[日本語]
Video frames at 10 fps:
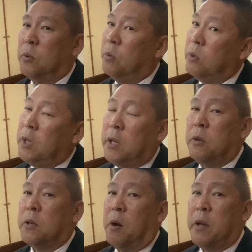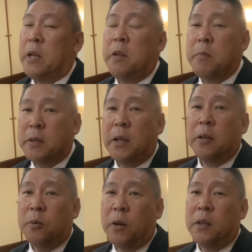どこで出るかは言いませ
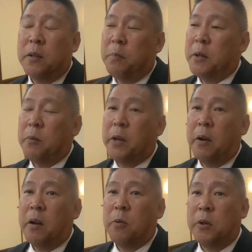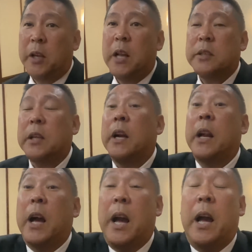んとかって、またわけわからんこと言い出したか
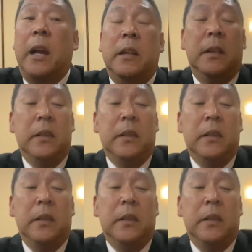ら、